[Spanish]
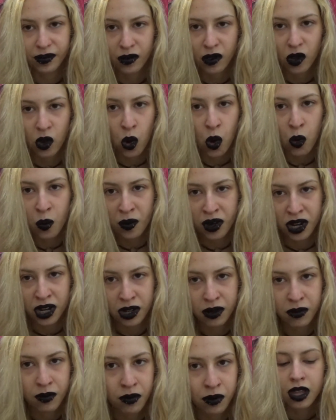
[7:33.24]
hombre,
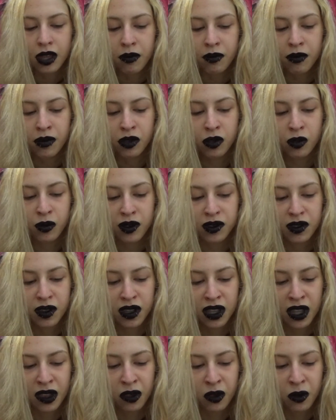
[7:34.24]
me estuve
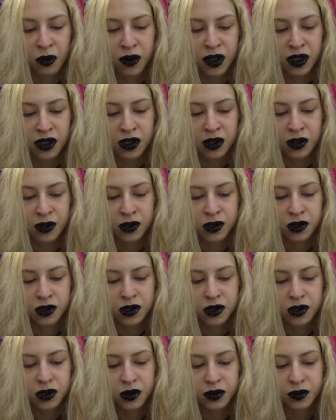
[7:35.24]
enseñando
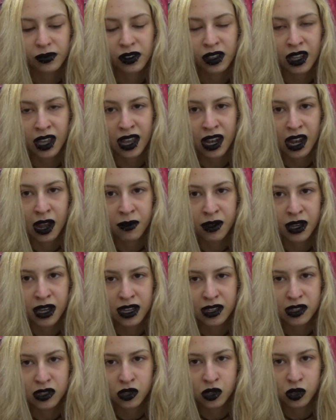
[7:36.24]
vídeos que él había
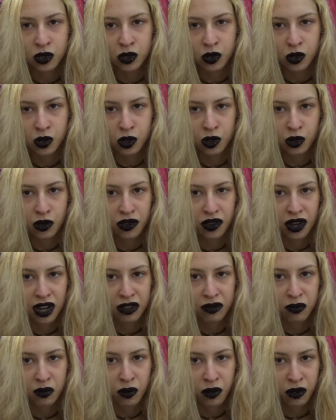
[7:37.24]
hecho con
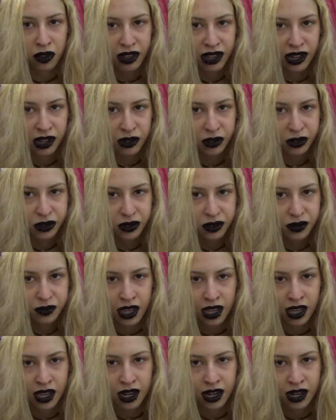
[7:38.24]
otras modelos
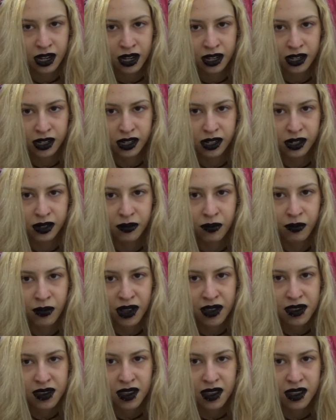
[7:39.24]
que eran
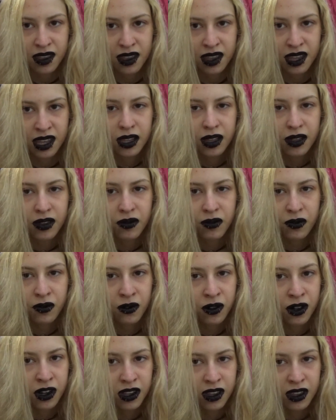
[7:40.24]
bastante
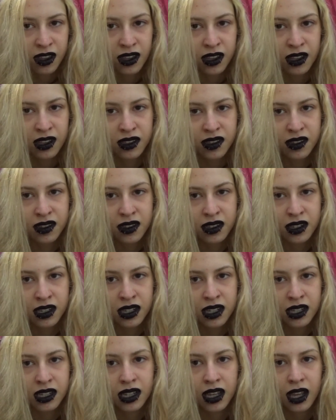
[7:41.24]
fuertes
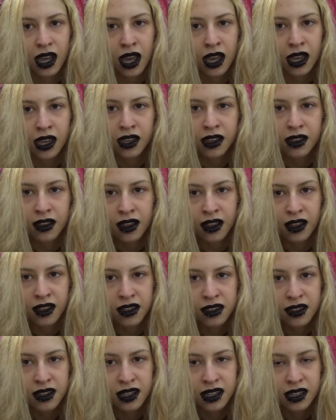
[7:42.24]
y
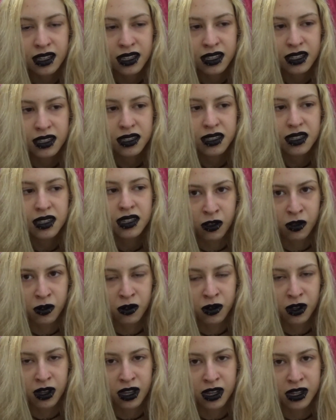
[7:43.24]
XXX. Yo
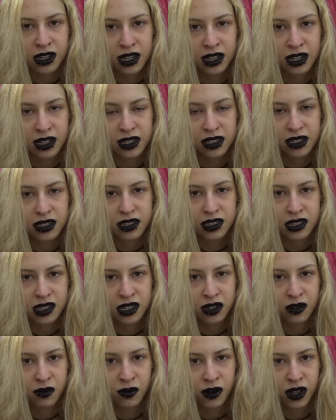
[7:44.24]
no quería
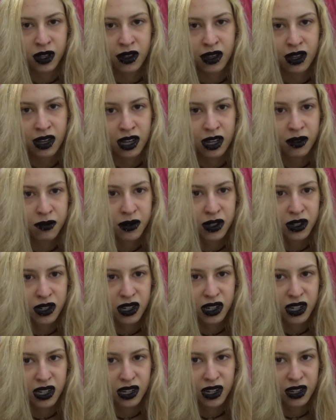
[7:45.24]
ser webcamer
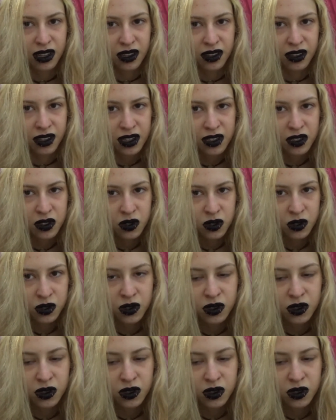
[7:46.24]
ni nada de eso.